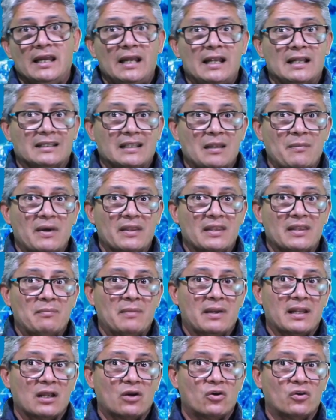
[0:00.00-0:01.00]
El tema del
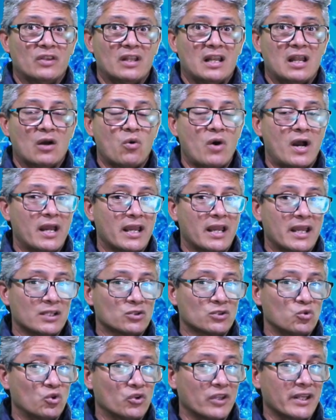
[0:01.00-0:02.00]
manejo del agua
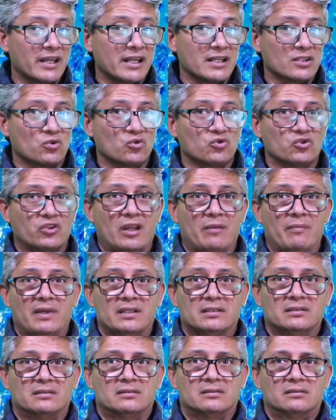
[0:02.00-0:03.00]
es uno de esos
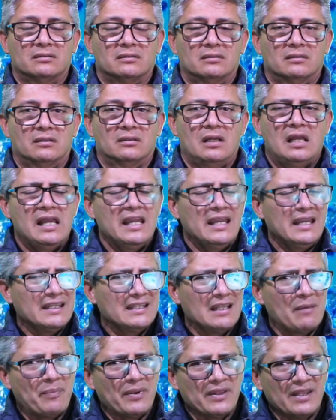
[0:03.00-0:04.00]
temas.
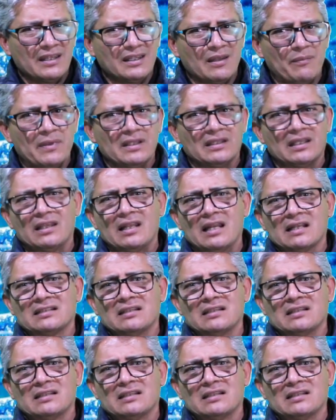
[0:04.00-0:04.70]
Independientemente de la